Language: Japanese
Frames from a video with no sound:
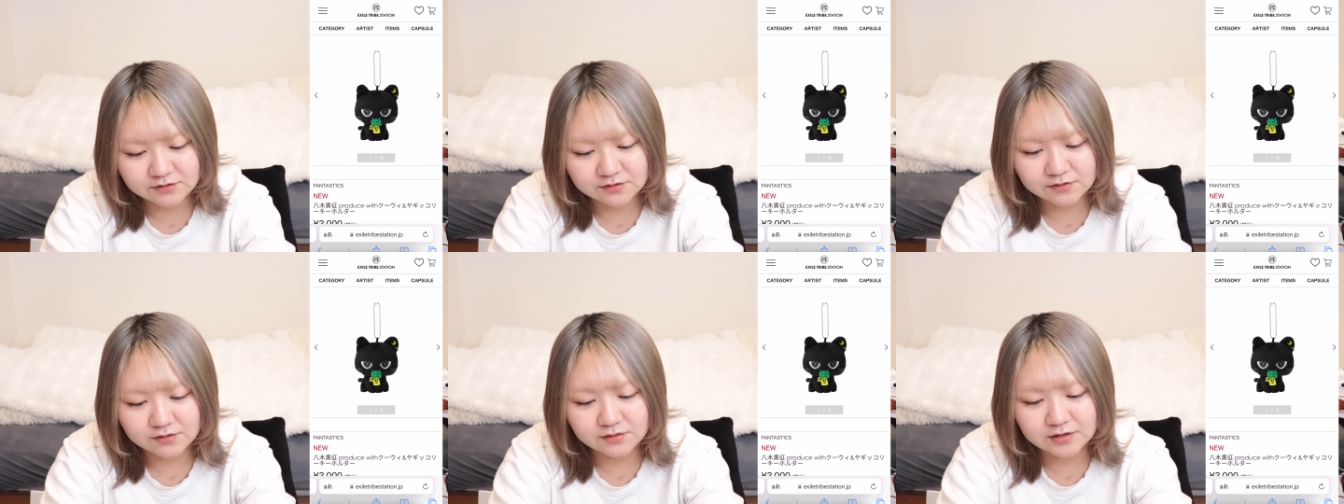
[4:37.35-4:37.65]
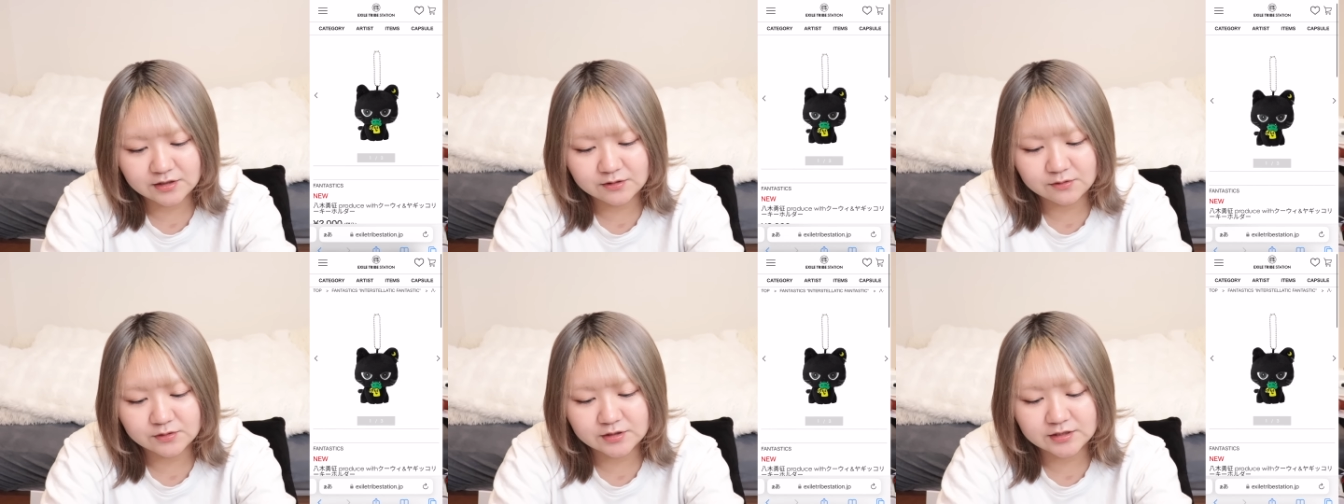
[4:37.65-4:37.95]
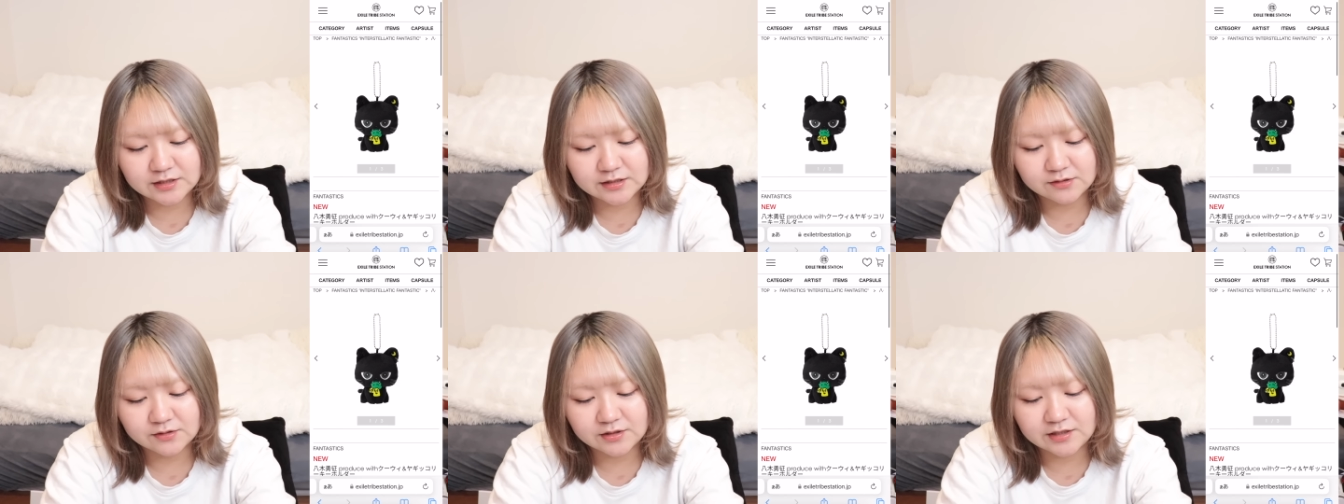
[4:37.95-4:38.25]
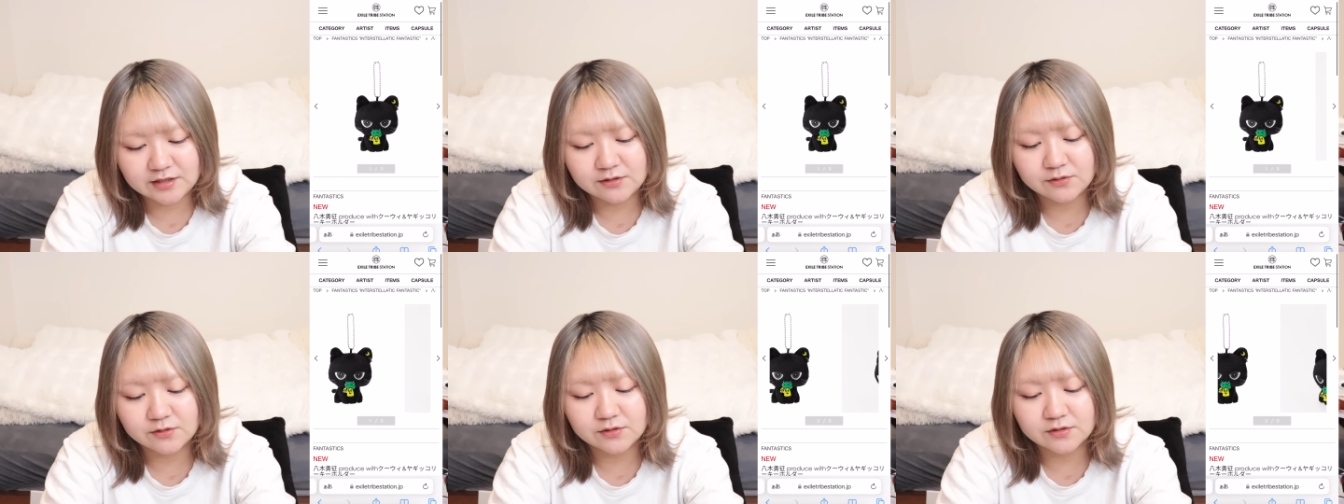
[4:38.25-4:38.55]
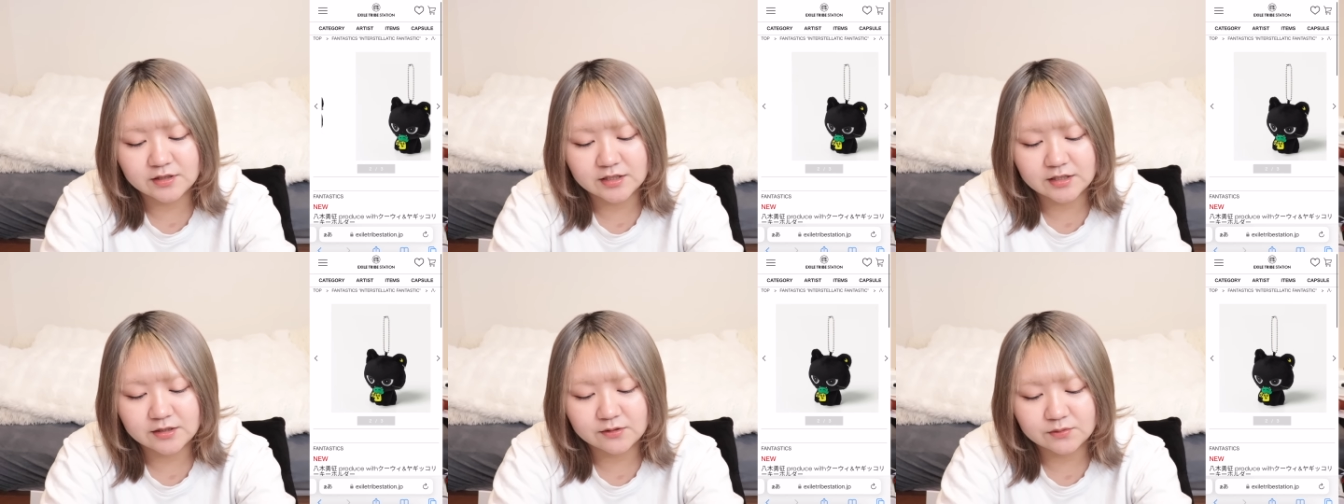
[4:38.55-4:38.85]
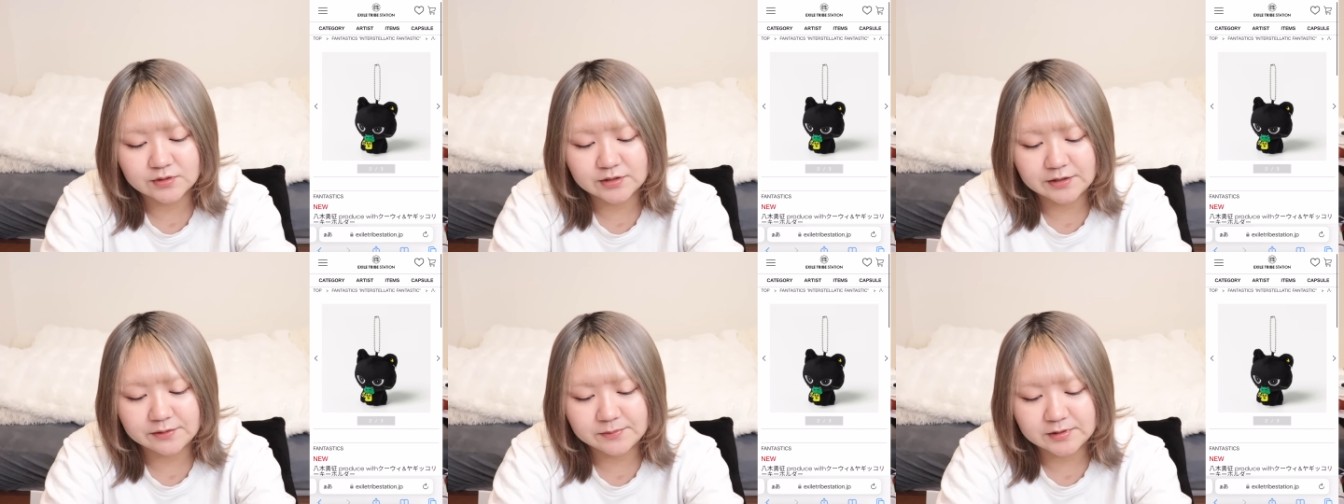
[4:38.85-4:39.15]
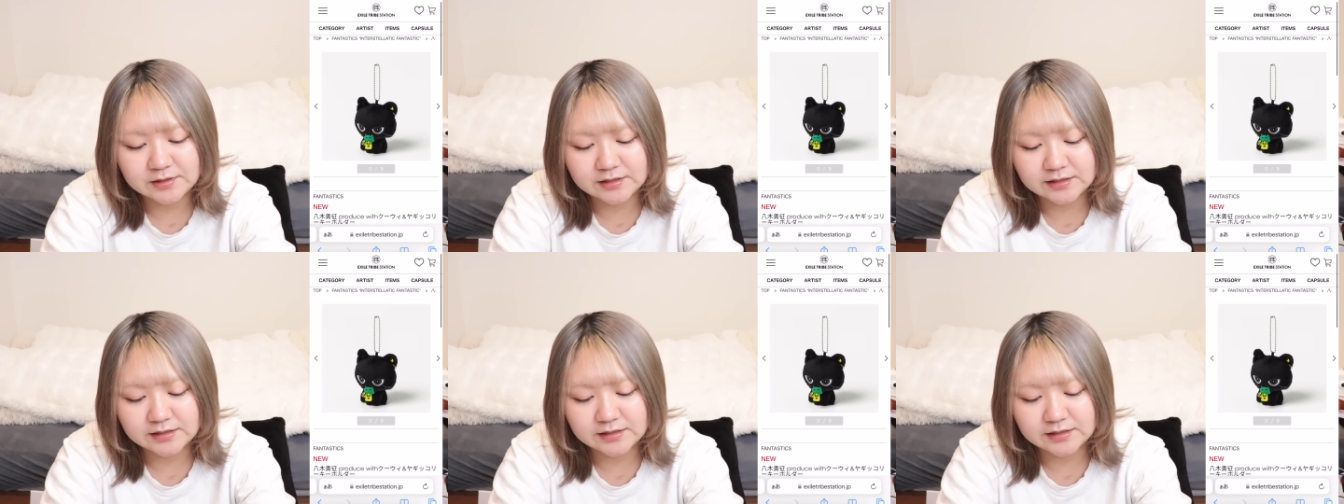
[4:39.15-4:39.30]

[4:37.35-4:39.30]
黒猫ちゃんのキーホルダーでございま